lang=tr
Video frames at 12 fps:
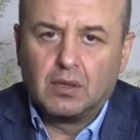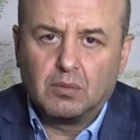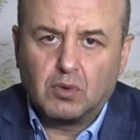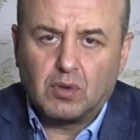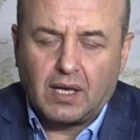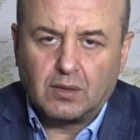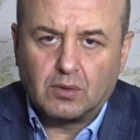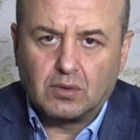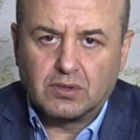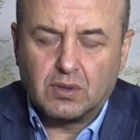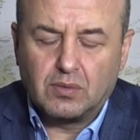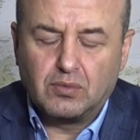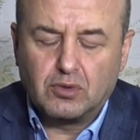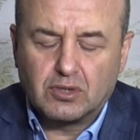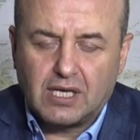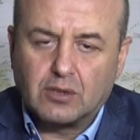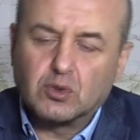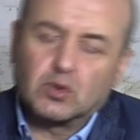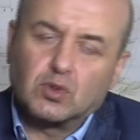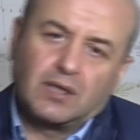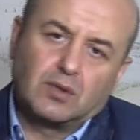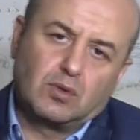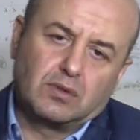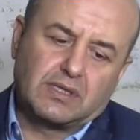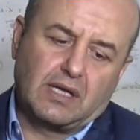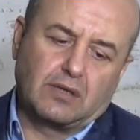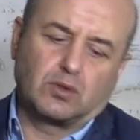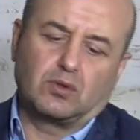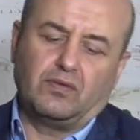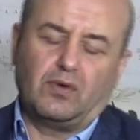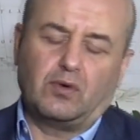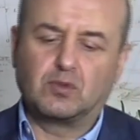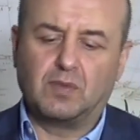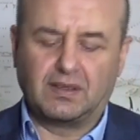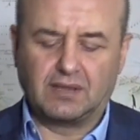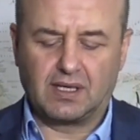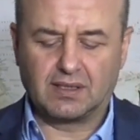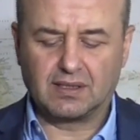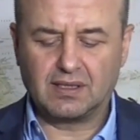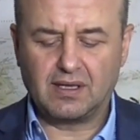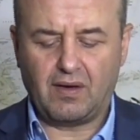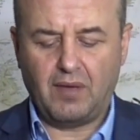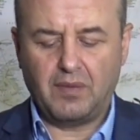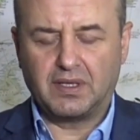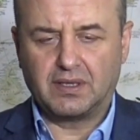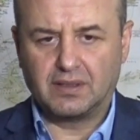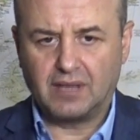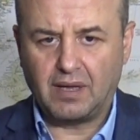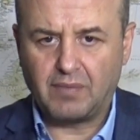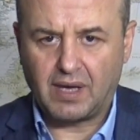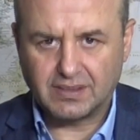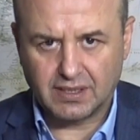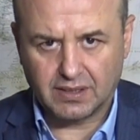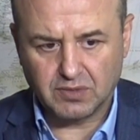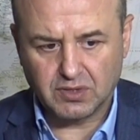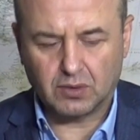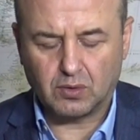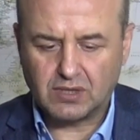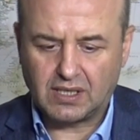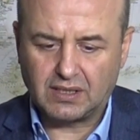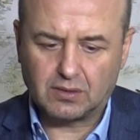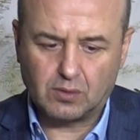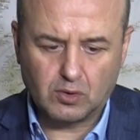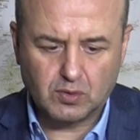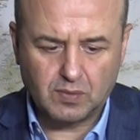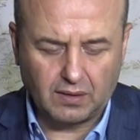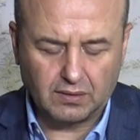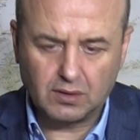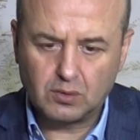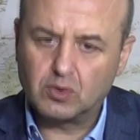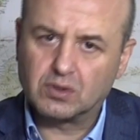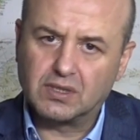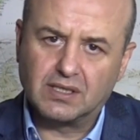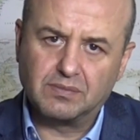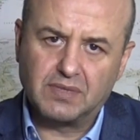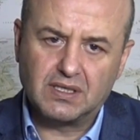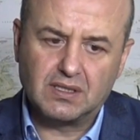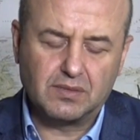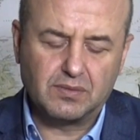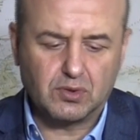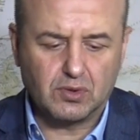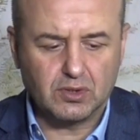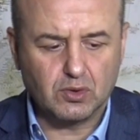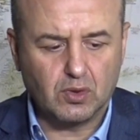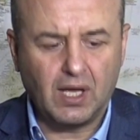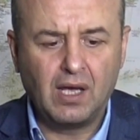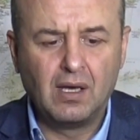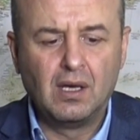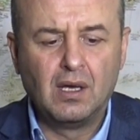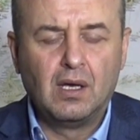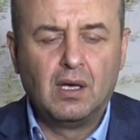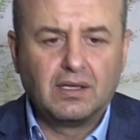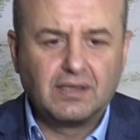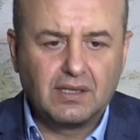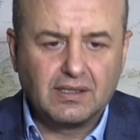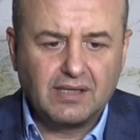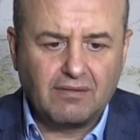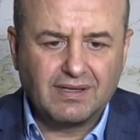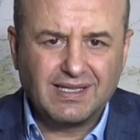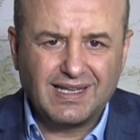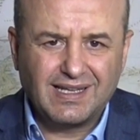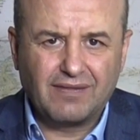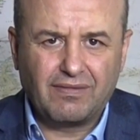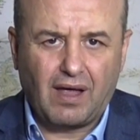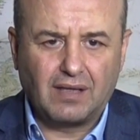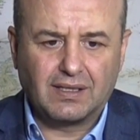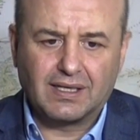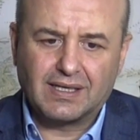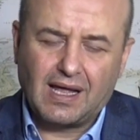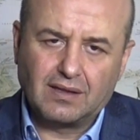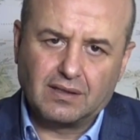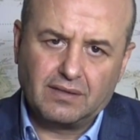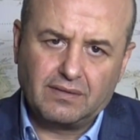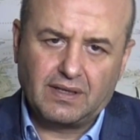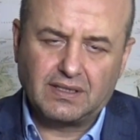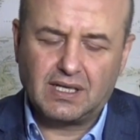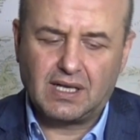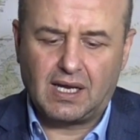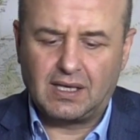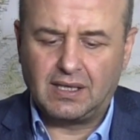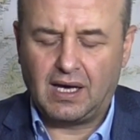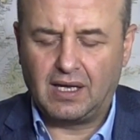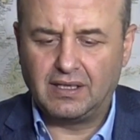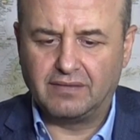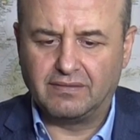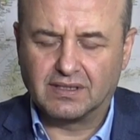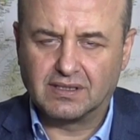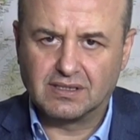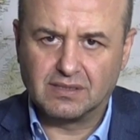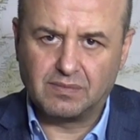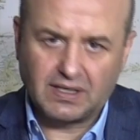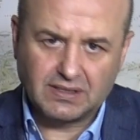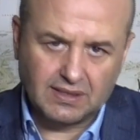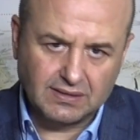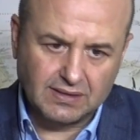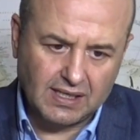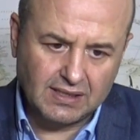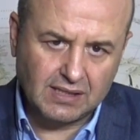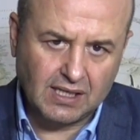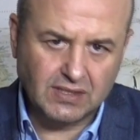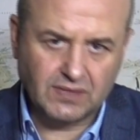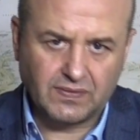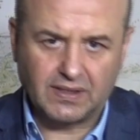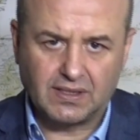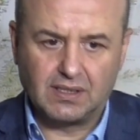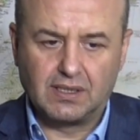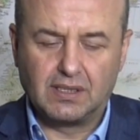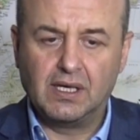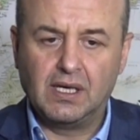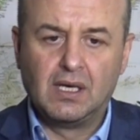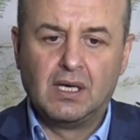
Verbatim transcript: Bunu Anadolu, Büyük Selçuklu, Anadolu Selçuklu ve Osmanlılar'da da devam ettiğinden bahsetmiştik. Özellikle Osmanlı, Türklerin belirli bir süre sonra e, devletin hedefi haline geldiğini ve Celali, Alevi, Kızılbaş denilerek tasfiye edildiğini